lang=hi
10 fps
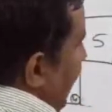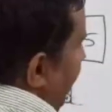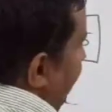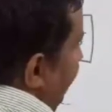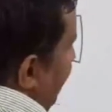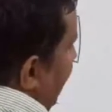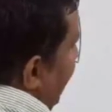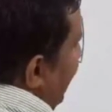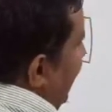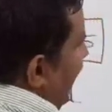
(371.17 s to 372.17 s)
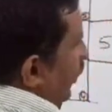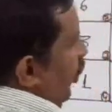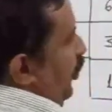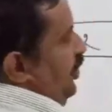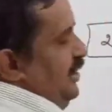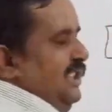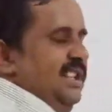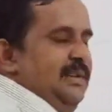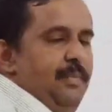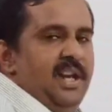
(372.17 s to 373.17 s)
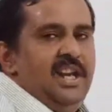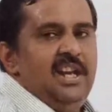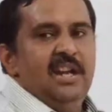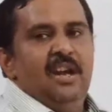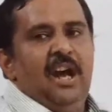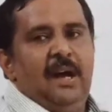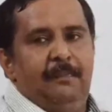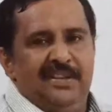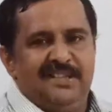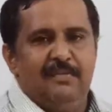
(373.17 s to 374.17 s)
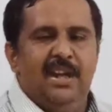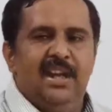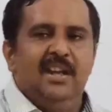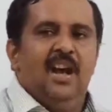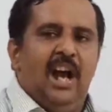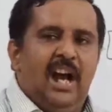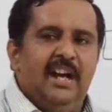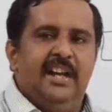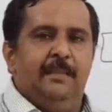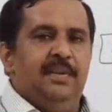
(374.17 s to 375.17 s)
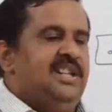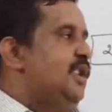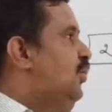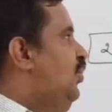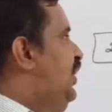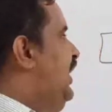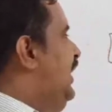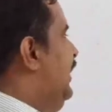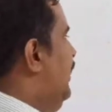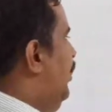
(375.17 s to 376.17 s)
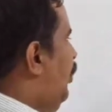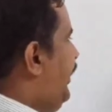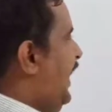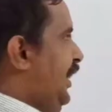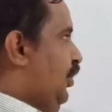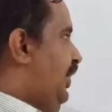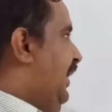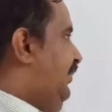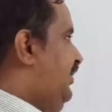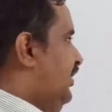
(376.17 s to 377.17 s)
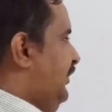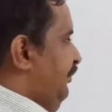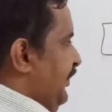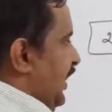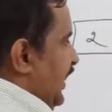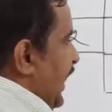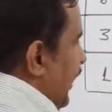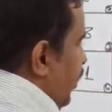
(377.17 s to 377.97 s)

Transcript: वन ये दोनों स्थिति भी आपस में आगे पीछे होंगी और राइट और लेफ्ट यानी